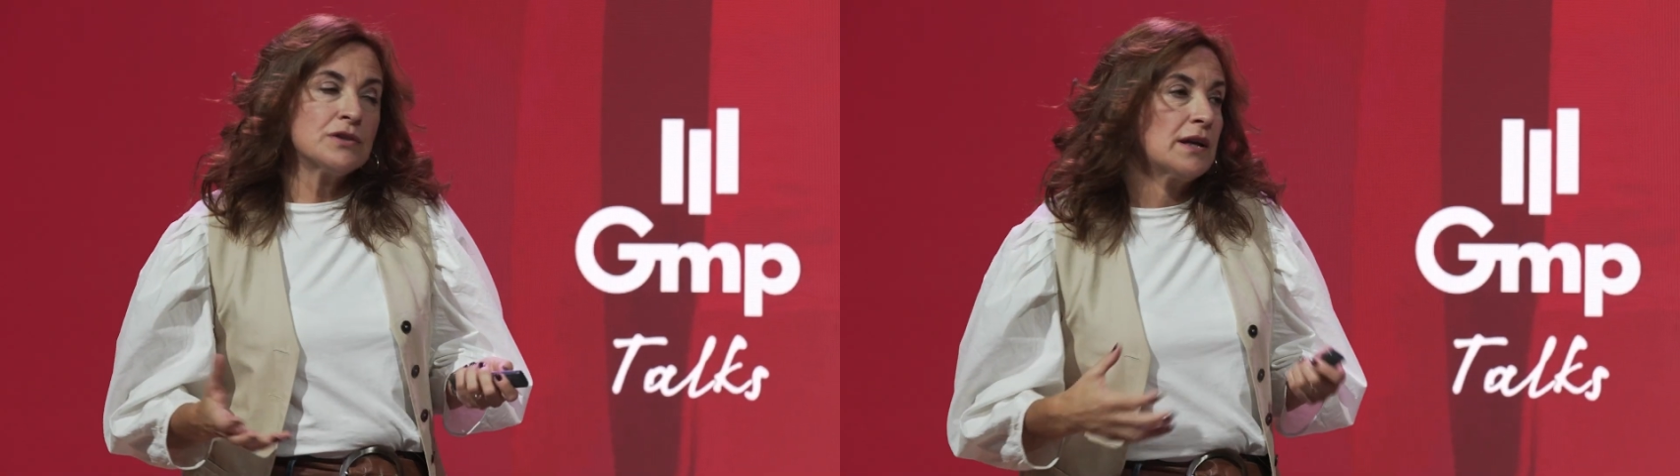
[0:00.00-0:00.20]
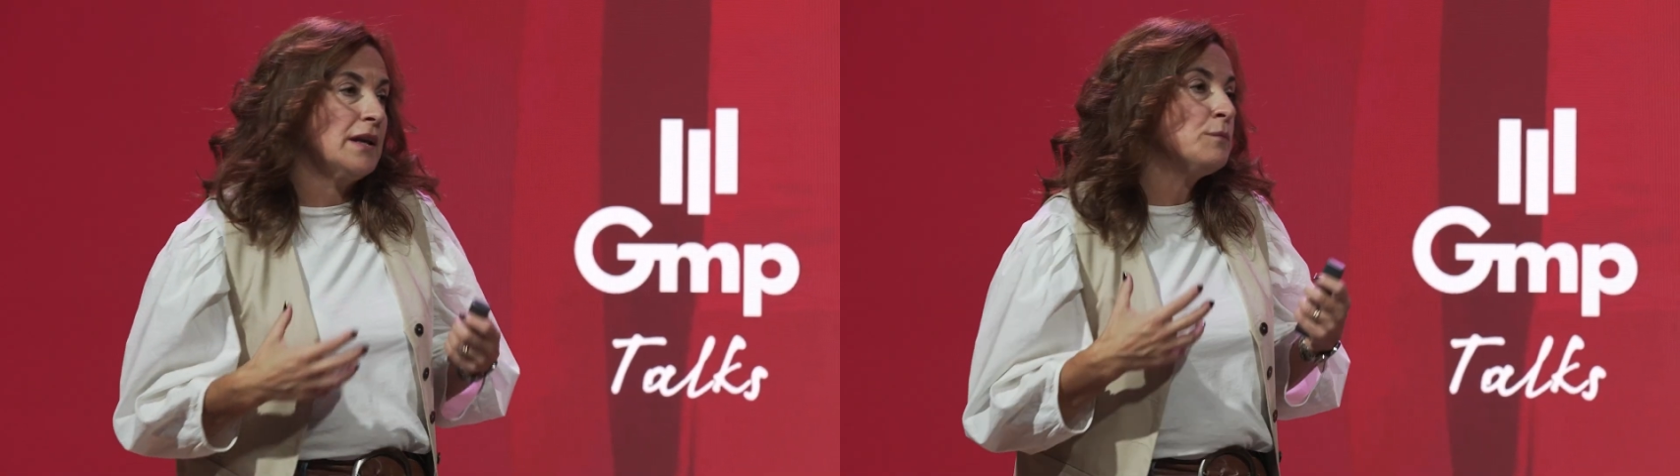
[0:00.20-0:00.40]

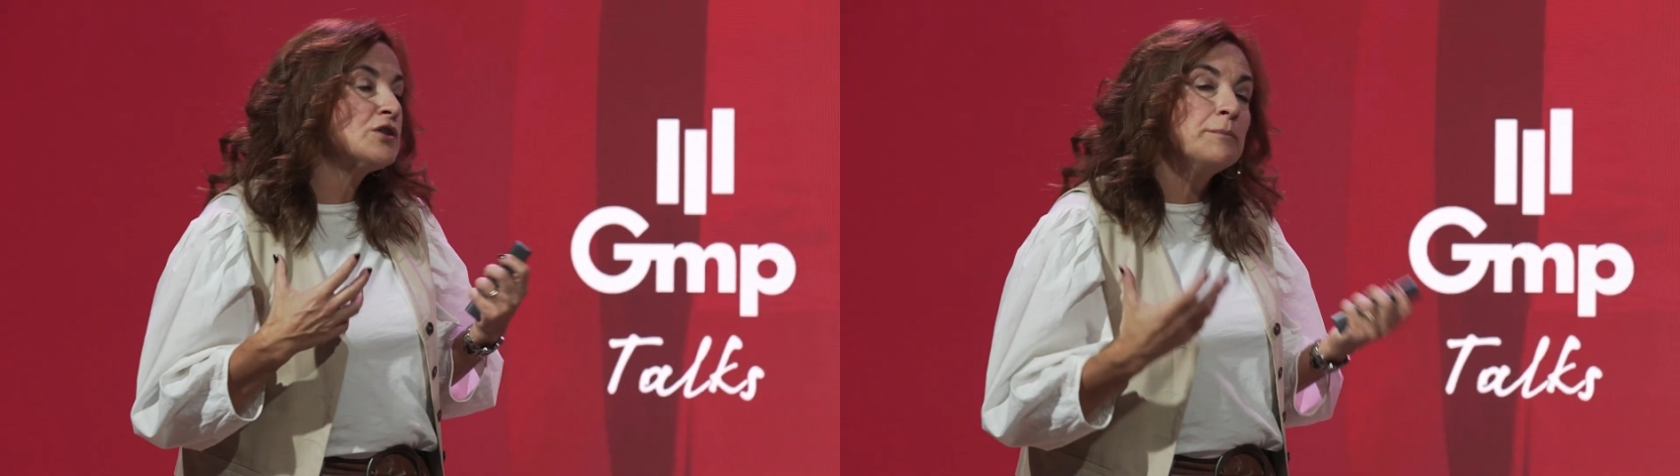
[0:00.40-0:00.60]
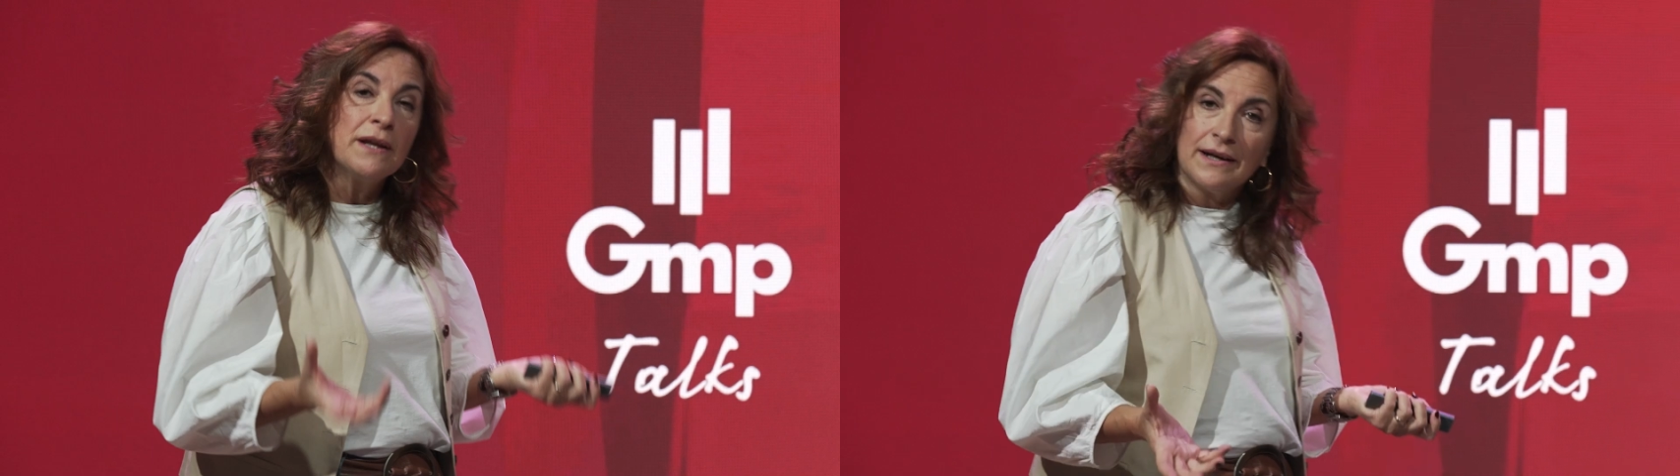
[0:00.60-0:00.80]
si queremos
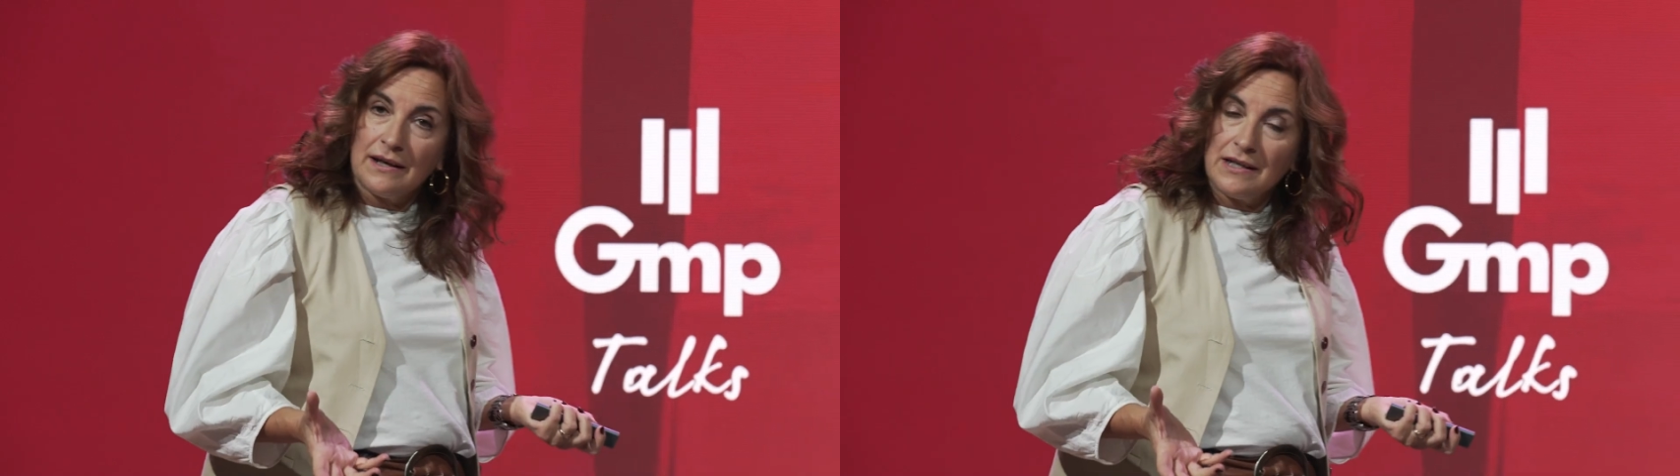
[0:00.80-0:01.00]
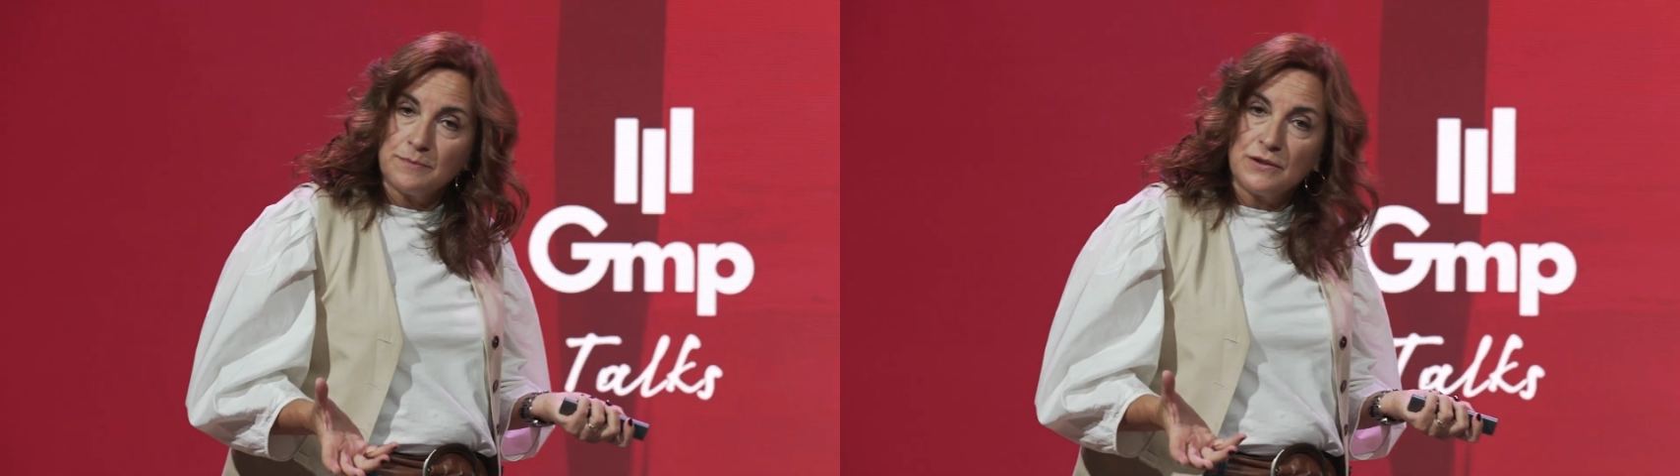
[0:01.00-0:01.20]
implicar
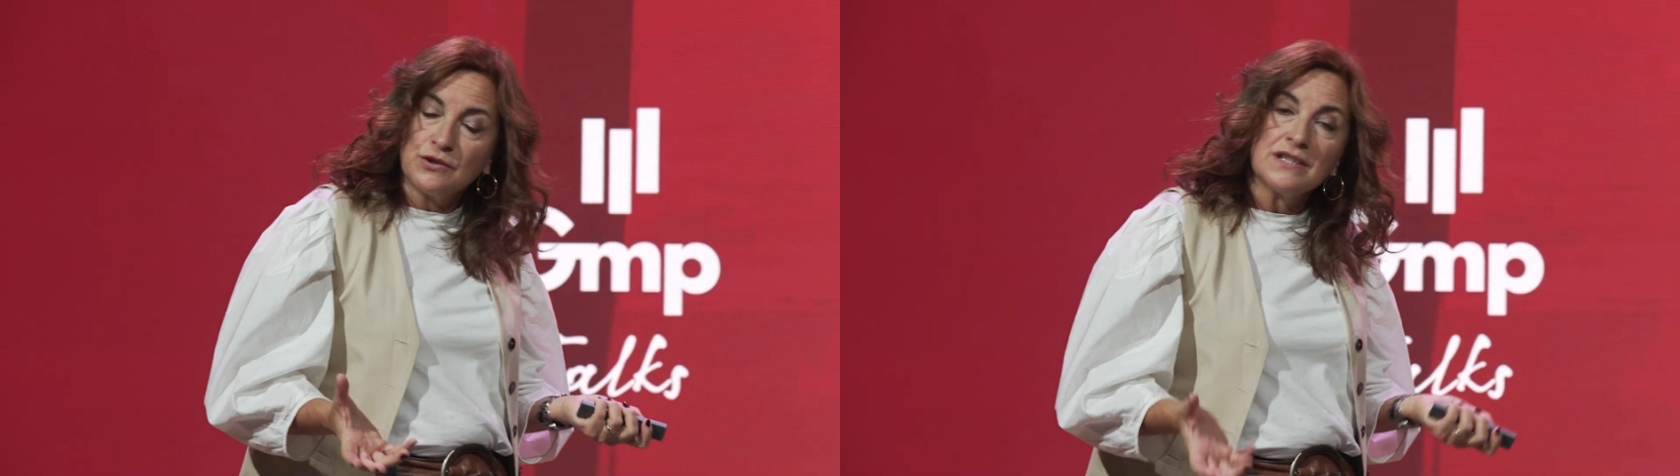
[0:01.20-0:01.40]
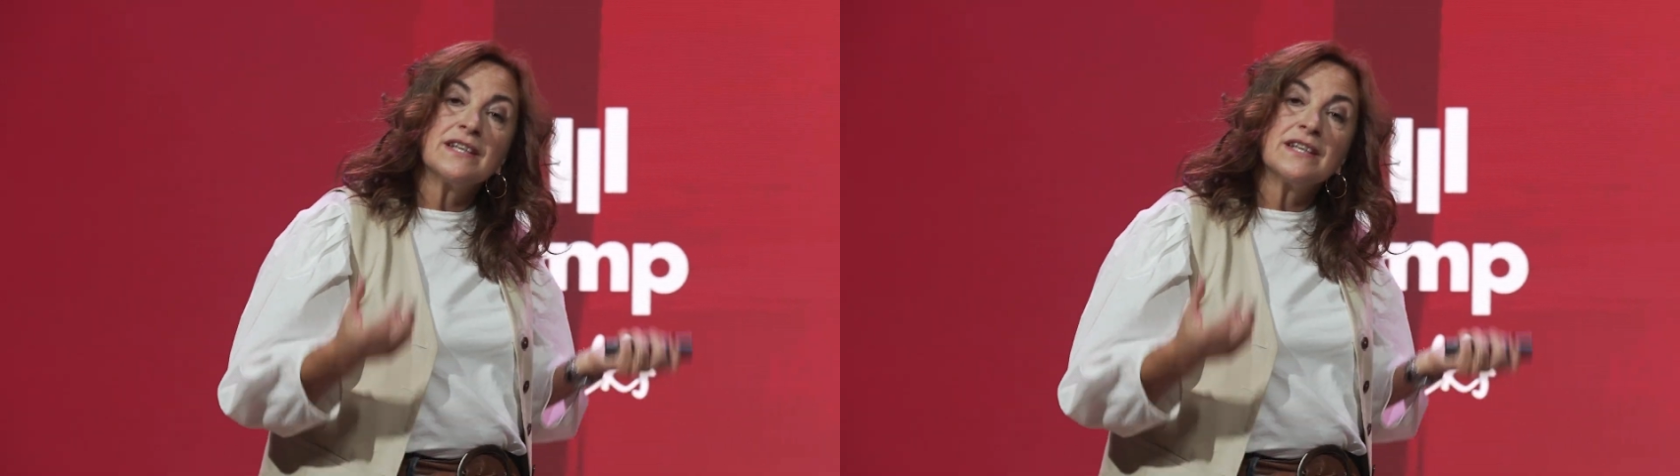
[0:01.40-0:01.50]
a las personas,